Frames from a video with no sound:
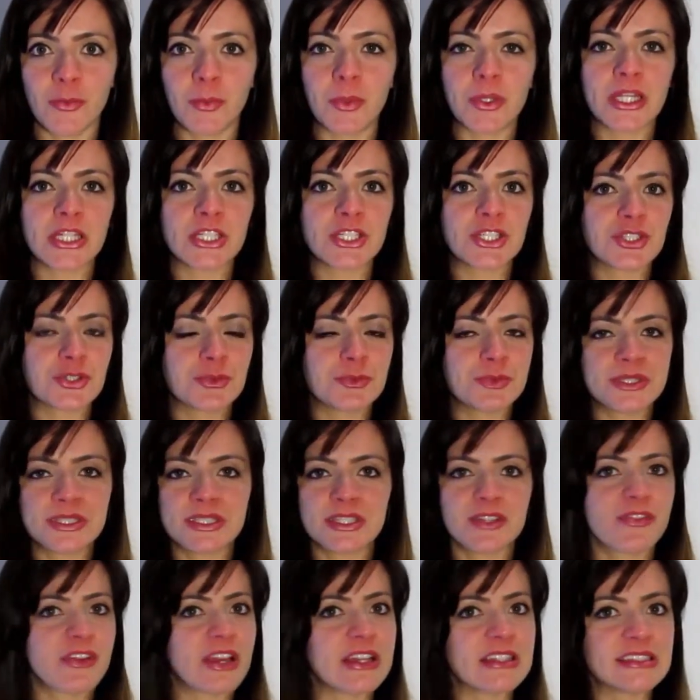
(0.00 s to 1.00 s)
porque a gente não
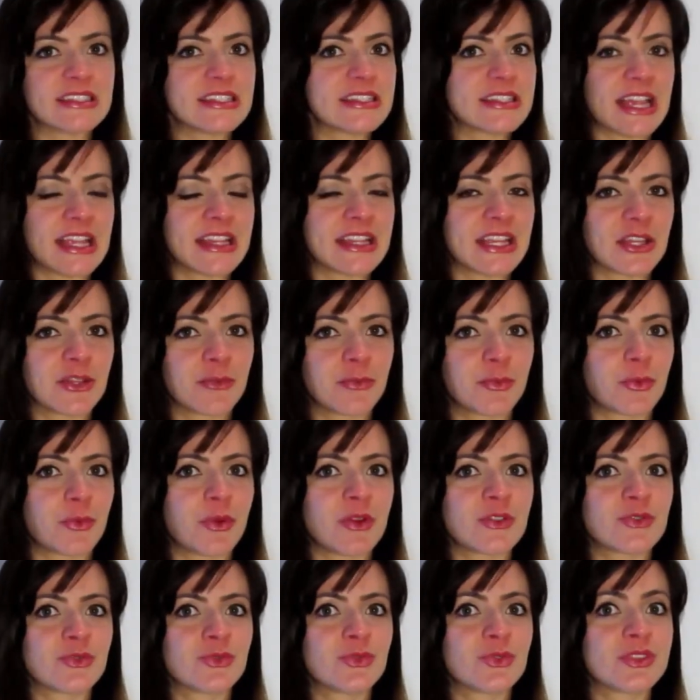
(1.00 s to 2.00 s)
precisa ficar se estendendo para um
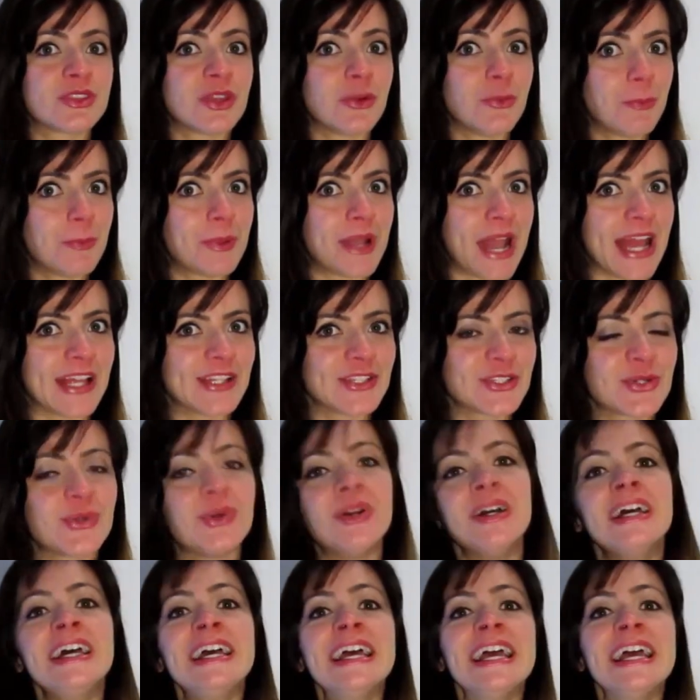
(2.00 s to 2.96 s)
assunto tão prático